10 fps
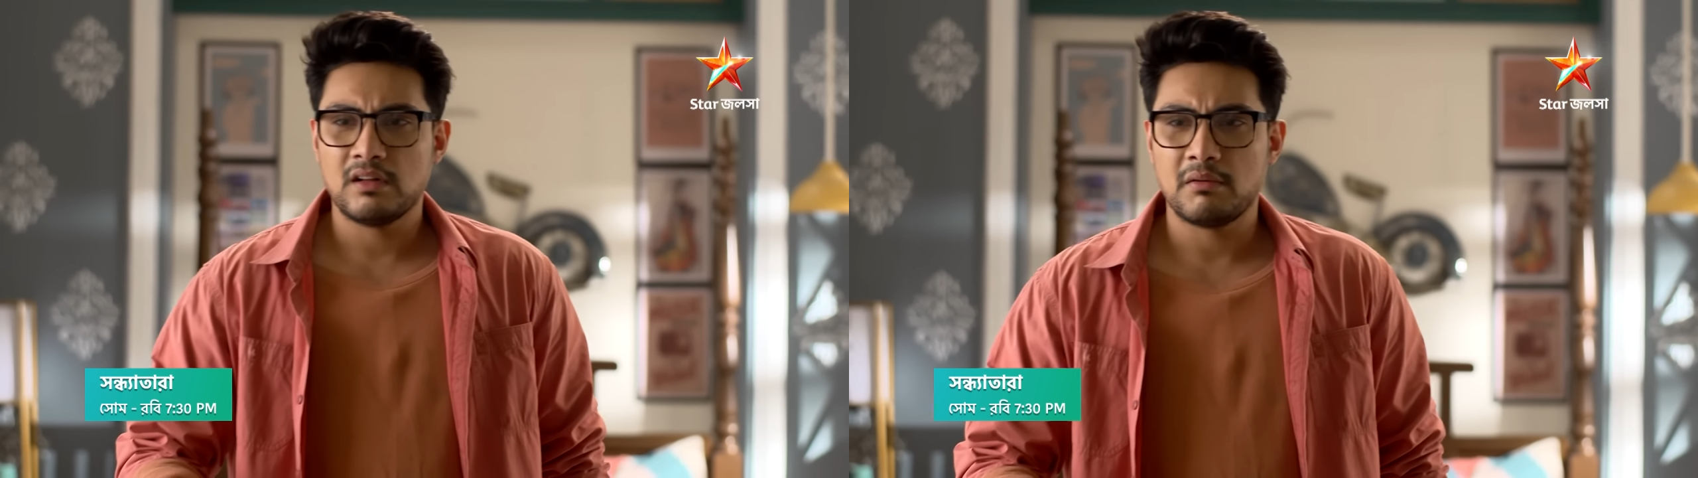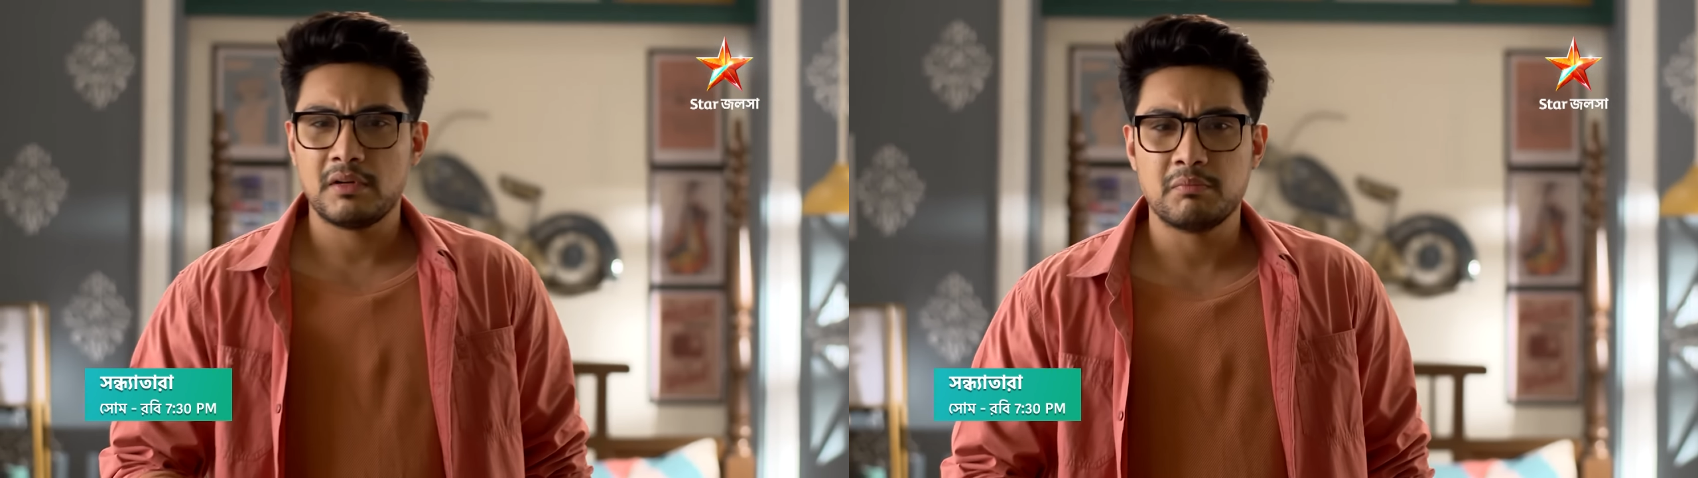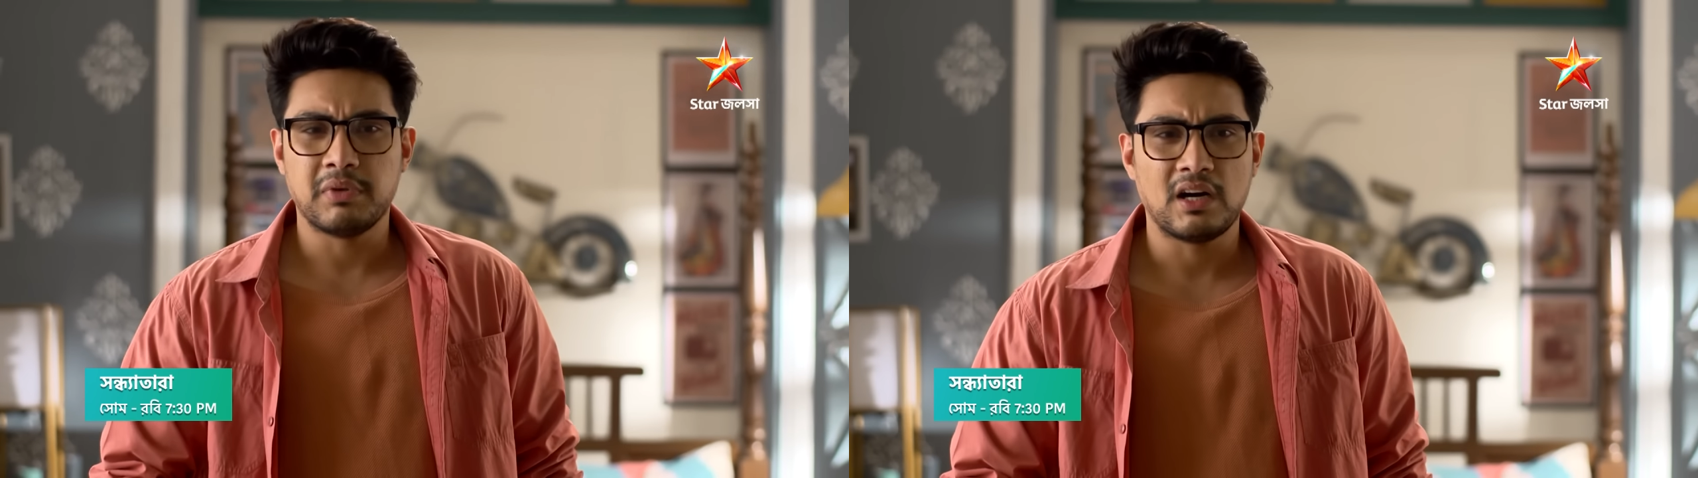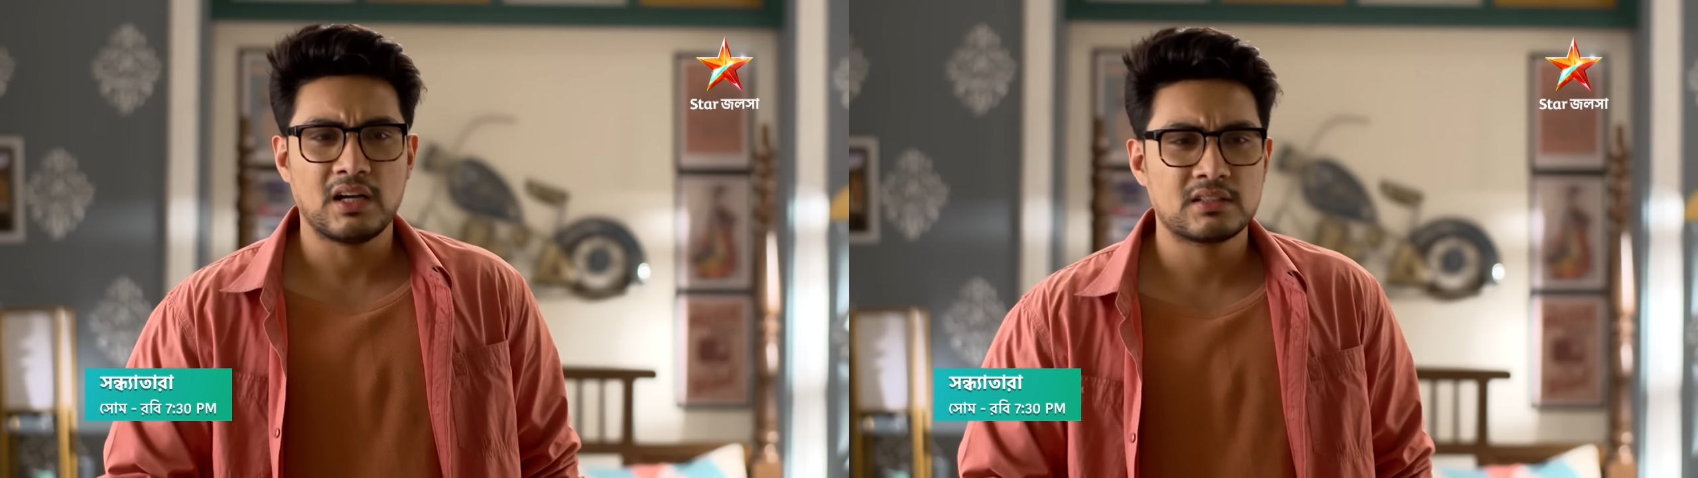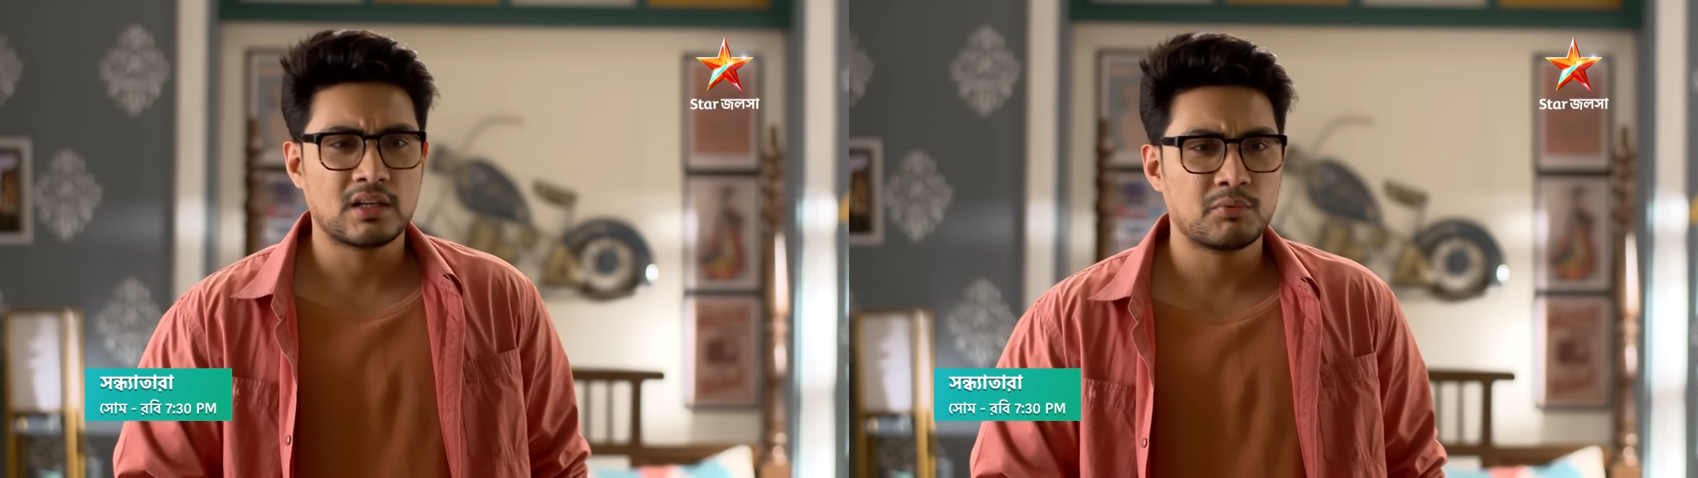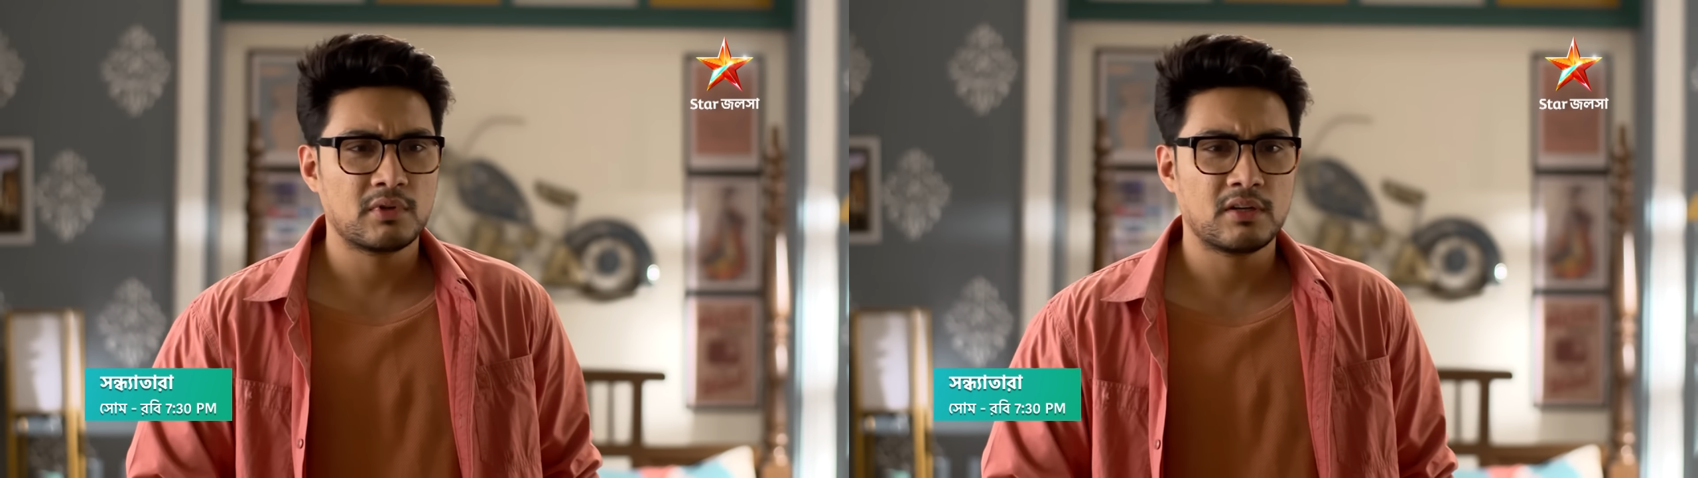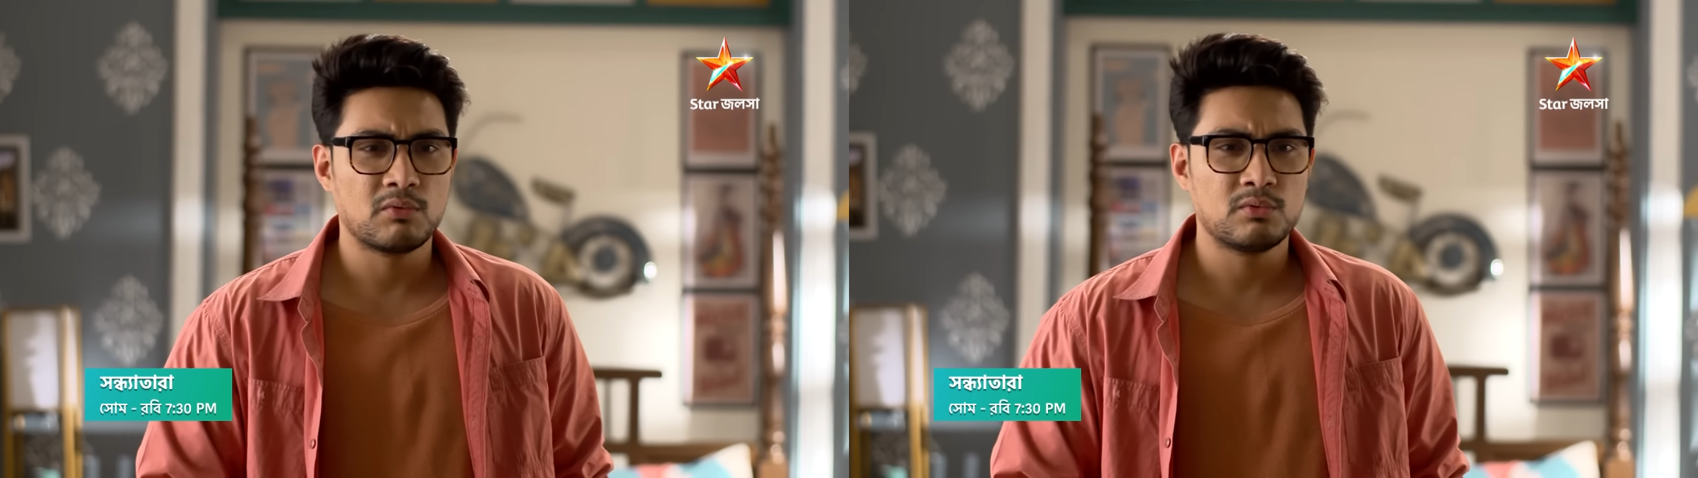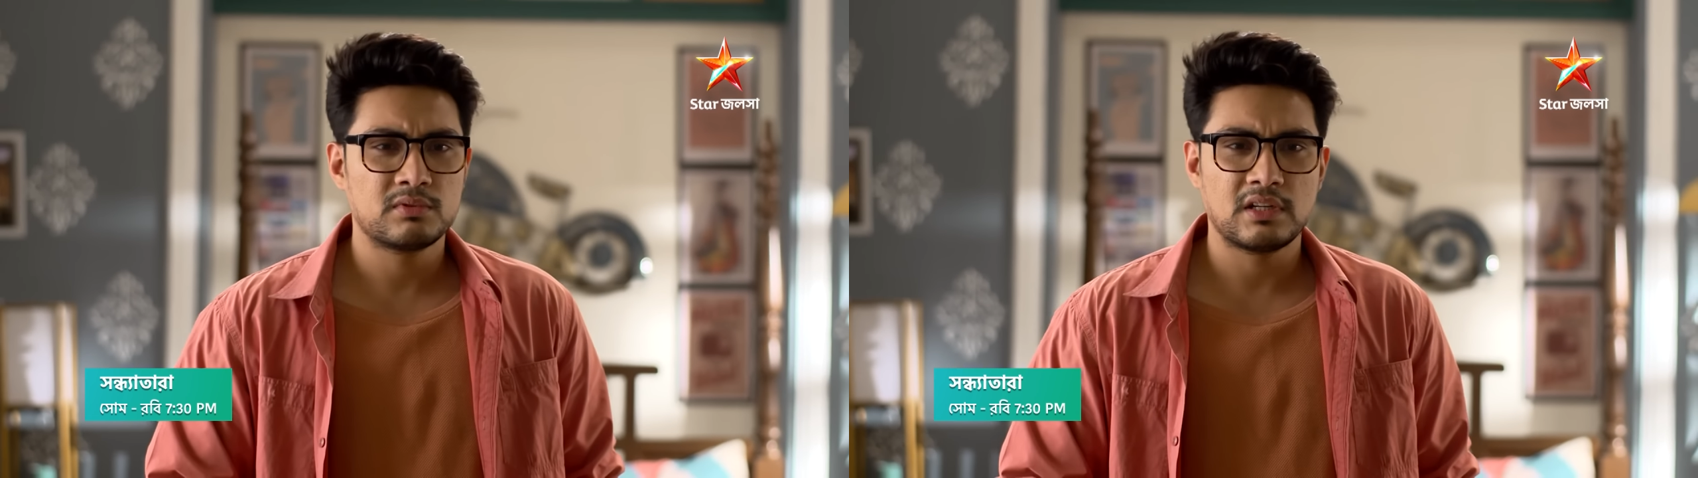আবার এই ভাত কাপড়ের
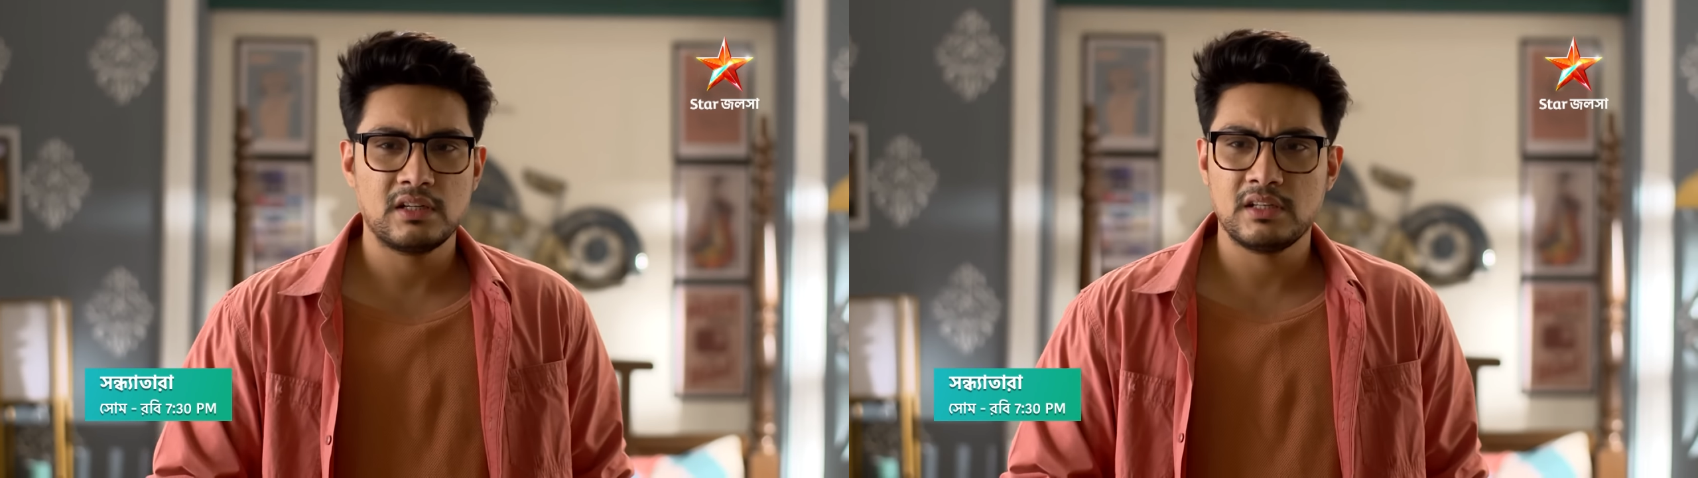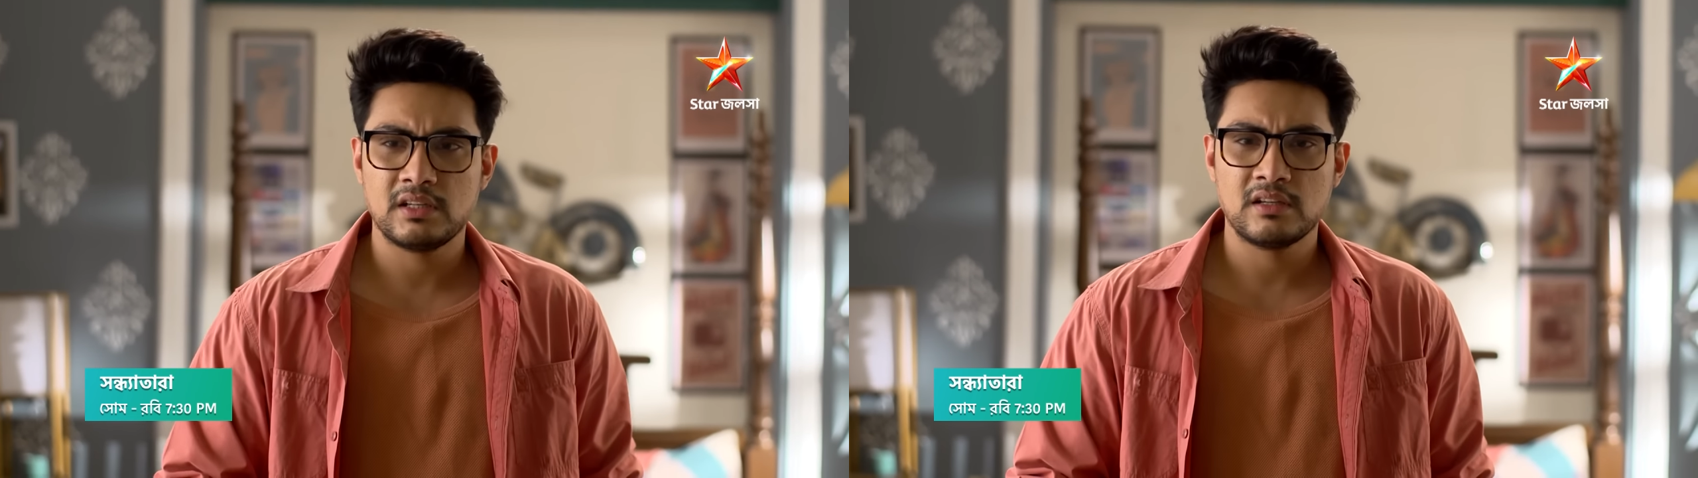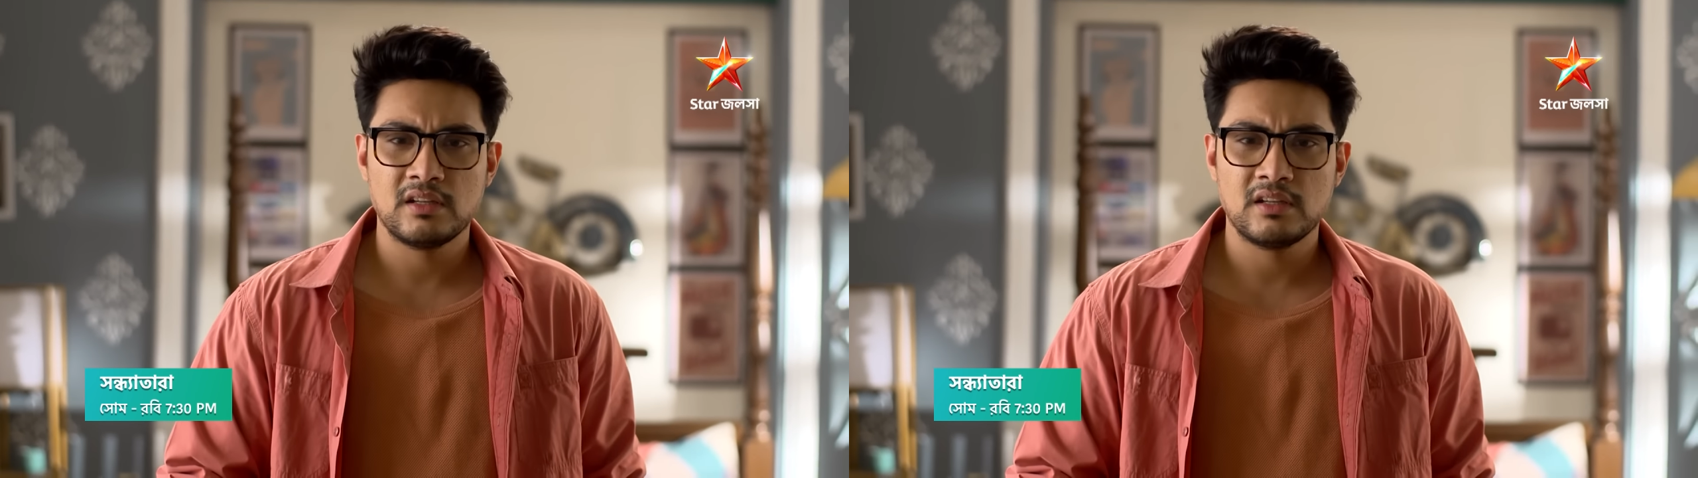অনুষ্ঠান নিয়ে